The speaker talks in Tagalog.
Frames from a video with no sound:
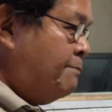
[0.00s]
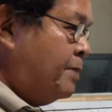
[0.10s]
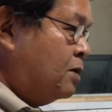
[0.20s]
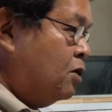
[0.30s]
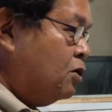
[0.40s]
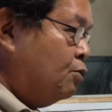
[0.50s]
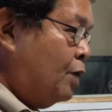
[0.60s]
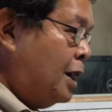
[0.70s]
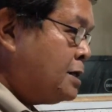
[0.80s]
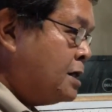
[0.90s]
emperor kung
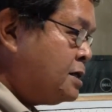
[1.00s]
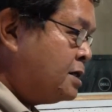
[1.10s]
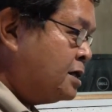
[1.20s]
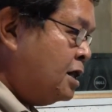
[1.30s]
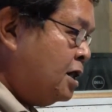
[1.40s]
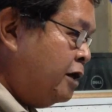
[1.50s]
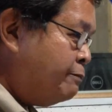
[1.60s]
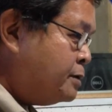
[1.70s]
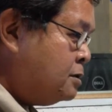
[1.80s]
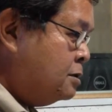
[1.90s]
wala sa certain
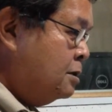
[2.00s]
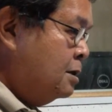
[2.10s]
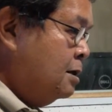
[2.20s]
gifts.